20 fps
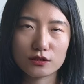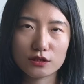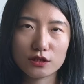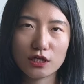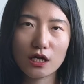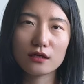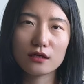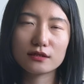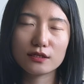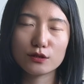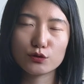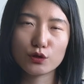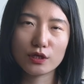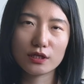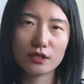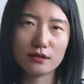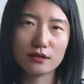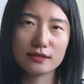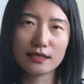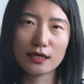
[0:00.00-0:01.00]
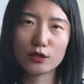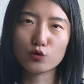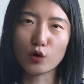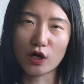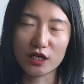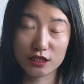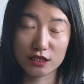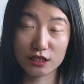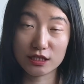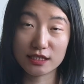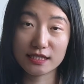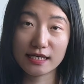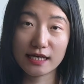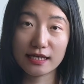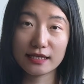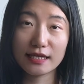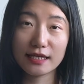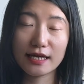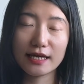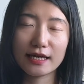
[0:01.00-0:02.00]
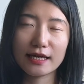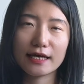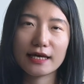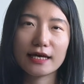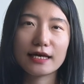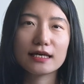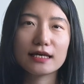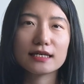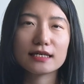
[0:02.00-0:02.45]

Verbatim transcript: 这样的确能在短时间内